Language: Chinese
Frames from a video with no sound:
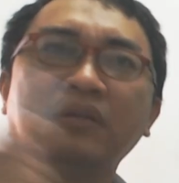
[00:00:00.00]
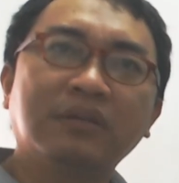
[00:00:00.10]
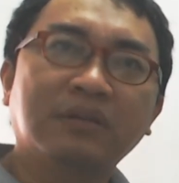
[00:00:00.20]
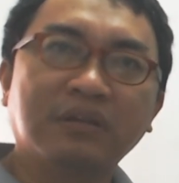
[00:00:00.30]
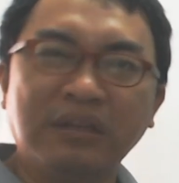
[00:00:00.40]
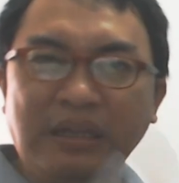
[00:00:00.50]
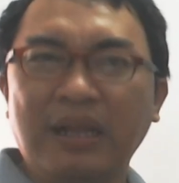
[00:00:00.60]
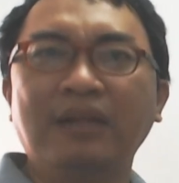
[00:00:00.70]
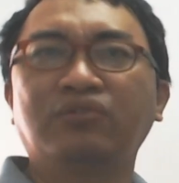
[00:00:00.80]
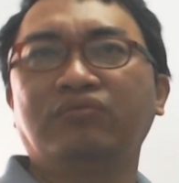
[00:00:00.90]
你
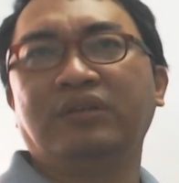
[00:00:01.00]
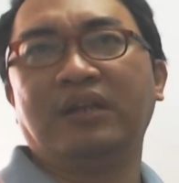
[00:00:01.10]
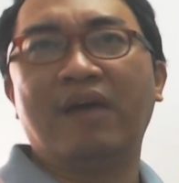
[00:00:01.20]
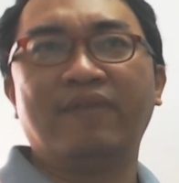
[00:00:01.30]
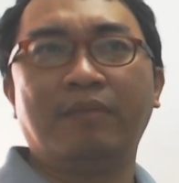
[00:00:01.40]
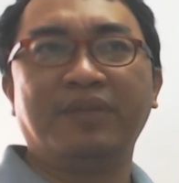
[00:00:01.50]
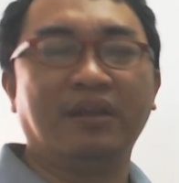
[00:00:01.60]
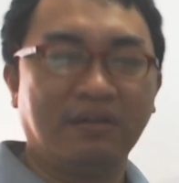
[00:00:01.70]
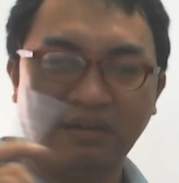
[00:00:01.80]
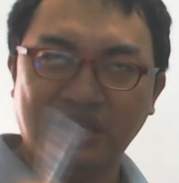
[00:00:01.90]
该注意哪方面，
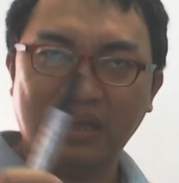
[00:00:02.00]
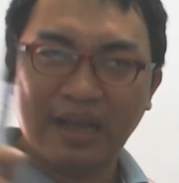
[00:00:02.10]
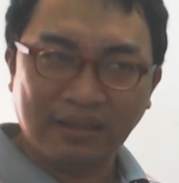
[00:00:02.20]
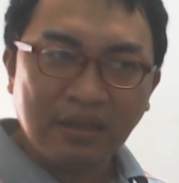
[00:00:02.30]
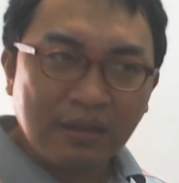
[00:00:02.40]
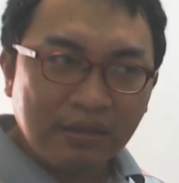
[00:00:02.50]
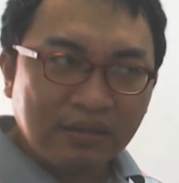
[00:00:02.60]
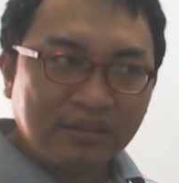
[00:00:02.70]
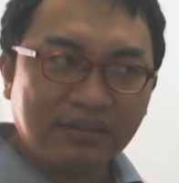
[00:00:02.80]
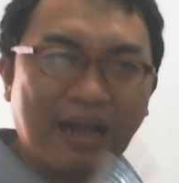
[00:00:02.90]
你该
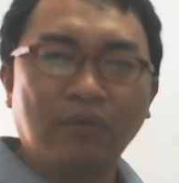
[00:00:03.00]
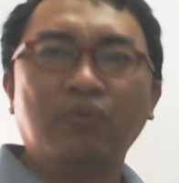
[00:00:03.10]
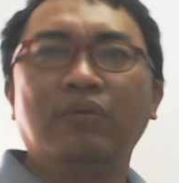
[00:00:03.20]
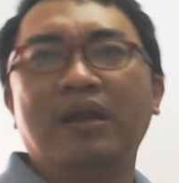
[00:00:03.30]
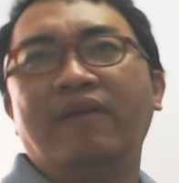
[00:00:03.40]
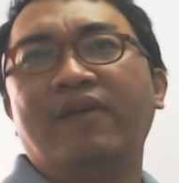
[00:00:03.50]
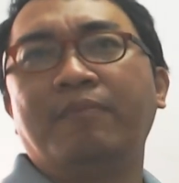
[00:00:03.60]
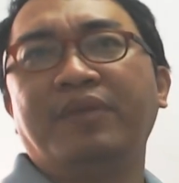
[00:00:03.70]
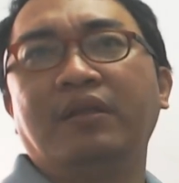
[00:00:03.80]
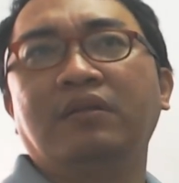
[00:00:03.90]
掌握哪方
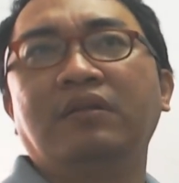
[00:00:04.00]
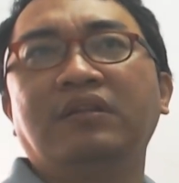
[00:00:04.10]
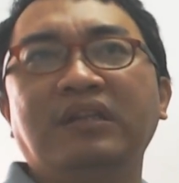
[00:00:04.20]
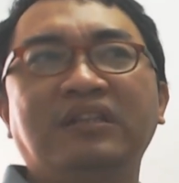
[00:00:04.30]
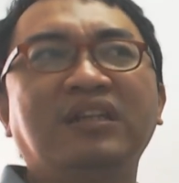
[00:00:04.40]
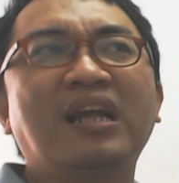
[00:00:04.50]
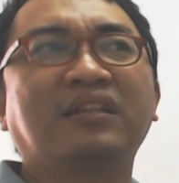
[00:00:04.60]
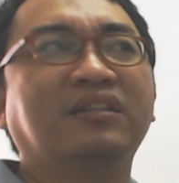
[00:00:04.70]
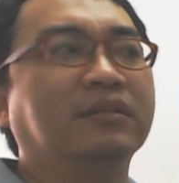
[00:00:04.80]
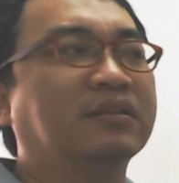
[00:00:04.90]
面，你这样
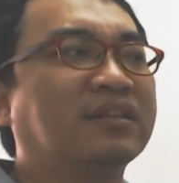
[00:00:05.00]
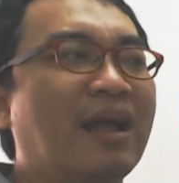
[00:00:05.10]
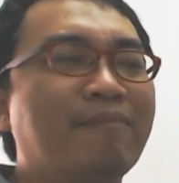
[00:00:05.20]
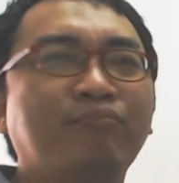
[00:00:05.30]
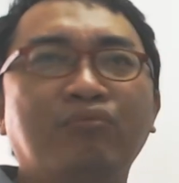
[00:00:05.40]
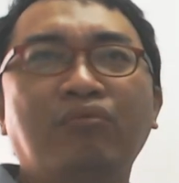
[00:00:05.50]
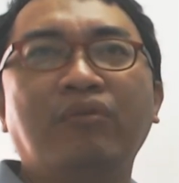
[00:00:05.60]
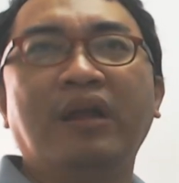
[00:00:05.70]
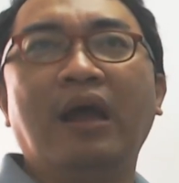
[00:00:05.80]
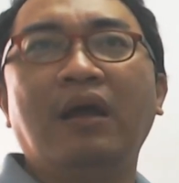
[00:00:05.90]
子才不
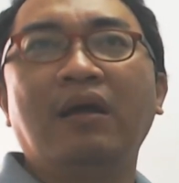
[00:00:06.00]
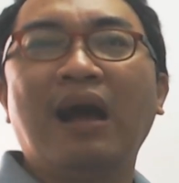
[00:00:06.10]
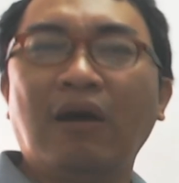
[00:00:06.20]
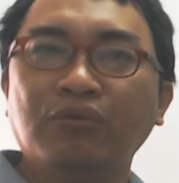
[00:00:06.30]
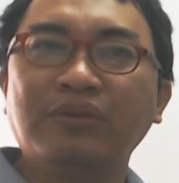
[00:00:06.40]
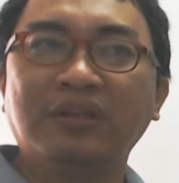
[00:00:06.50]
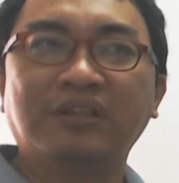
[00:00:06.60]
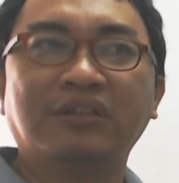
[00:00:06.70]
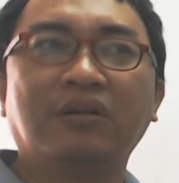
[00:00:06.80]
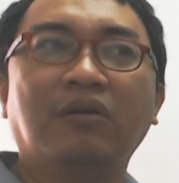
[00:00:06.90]
会啊！好运的
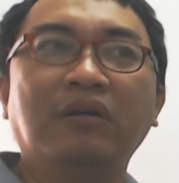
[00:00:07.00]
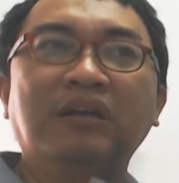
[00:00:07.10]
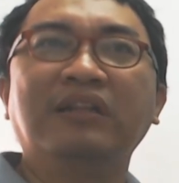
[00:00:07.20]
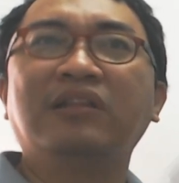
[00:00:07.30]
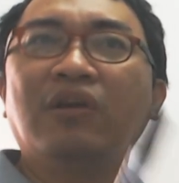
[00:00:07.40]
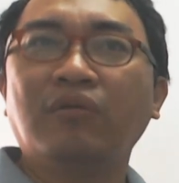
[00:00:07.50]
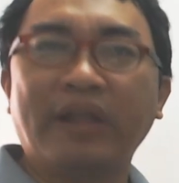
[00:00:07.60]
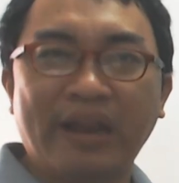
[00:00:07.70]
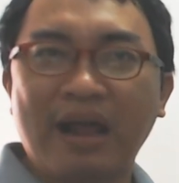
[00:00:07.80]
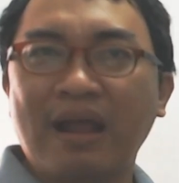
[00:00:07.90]
时候你丢
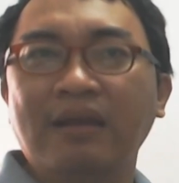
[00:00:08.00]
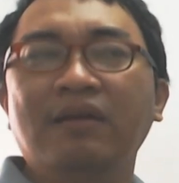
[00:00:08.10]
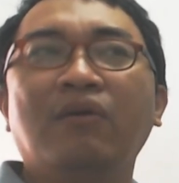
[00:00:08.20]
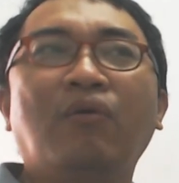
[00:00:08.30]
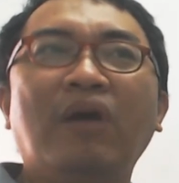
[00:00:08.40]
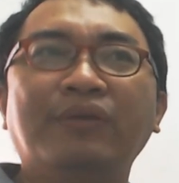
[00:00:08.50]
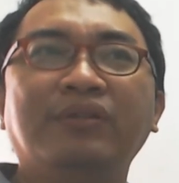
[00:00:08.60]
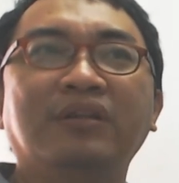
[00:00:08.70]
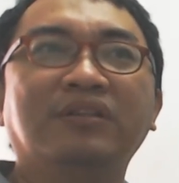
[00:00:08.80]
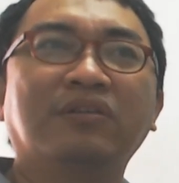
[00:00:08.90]
给他烂，坏运
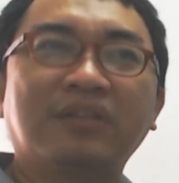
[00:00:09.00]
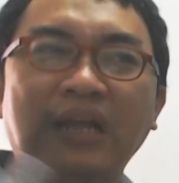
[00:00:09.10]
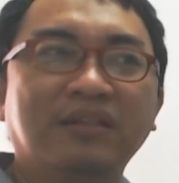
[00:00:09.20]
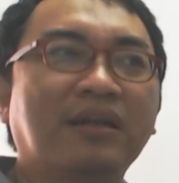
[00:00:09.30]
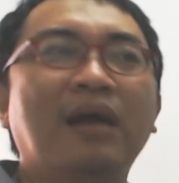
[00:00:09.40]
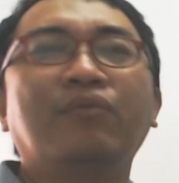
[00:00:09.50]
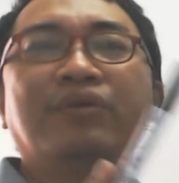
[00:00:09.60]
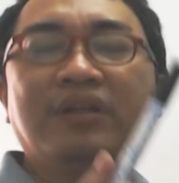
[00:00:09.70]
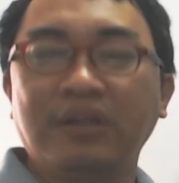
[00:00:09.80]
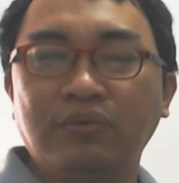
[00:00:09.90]
的时候带着钢
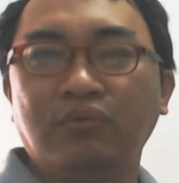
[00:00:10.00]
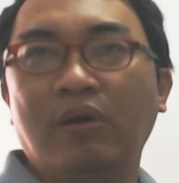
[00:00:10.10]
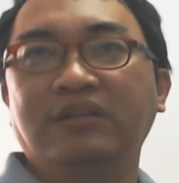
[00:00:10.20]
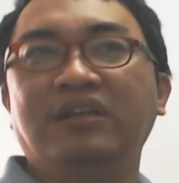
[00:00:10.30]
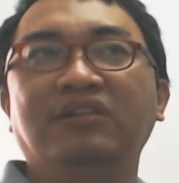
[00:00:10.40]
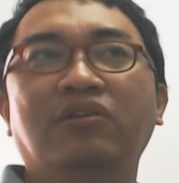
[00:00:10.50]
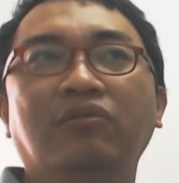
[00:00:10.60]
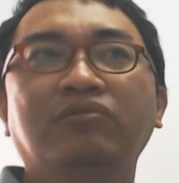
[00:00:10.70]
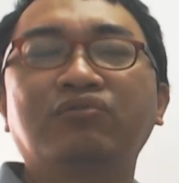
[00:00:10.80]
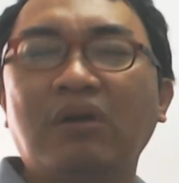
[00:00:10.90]
盔一路往前
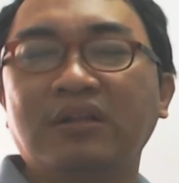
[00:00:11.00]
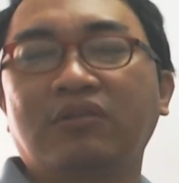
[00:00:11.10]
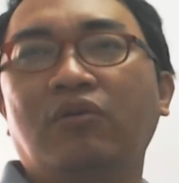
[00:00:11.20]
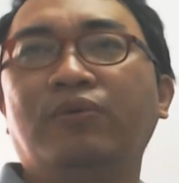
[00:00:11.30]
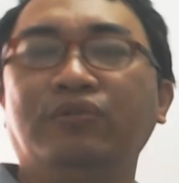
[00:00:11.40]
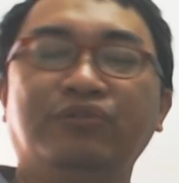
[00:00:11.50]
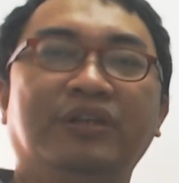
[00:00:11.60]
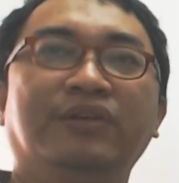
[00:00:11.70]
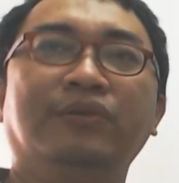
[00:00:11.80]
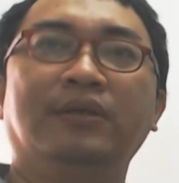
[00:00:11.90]
冲，撞得头破血
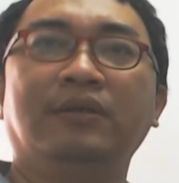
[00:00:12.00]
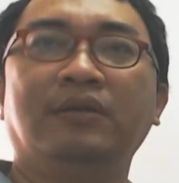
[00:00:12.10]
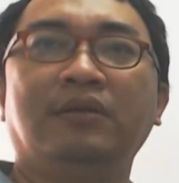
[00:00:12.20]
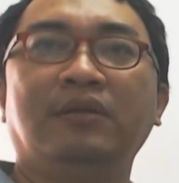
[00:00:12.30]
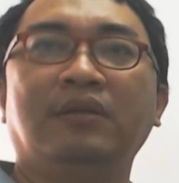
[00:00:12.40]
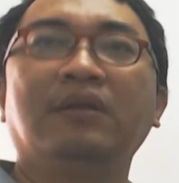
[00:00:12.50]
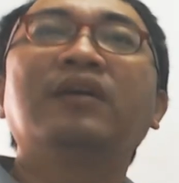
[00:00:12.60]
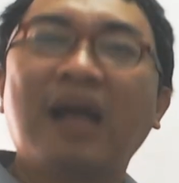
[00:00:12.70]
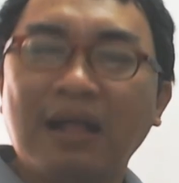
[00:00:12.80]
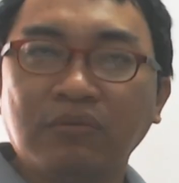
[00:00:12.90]
流的，
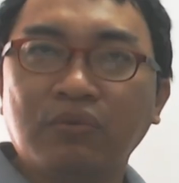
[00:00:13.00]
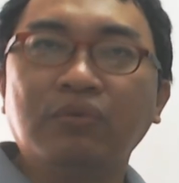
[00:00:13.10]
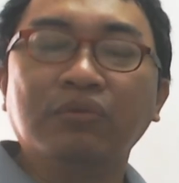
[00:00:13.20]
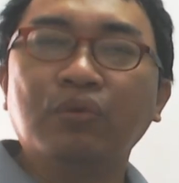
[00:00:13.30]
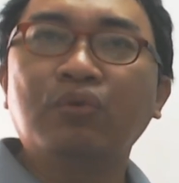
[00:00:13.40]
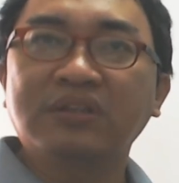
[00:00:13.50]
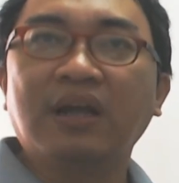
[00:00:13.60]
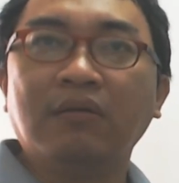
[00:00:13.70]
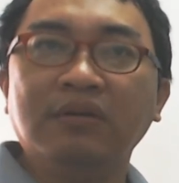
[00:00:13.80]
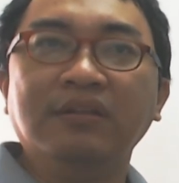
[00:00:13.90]
看过多
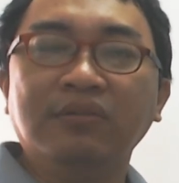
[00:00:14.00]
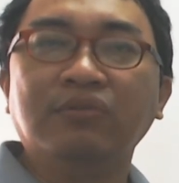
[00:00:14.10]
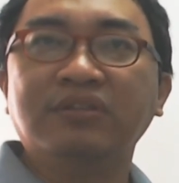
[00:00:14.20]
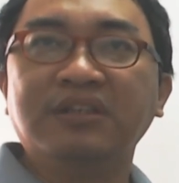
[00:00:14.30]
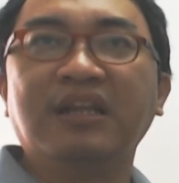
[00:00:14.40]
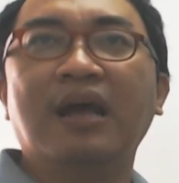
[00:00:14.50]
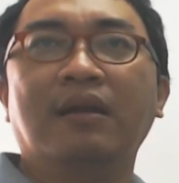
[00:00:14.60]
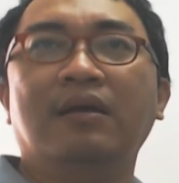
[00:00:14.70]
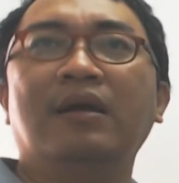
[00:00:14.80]
少人都这样了啊！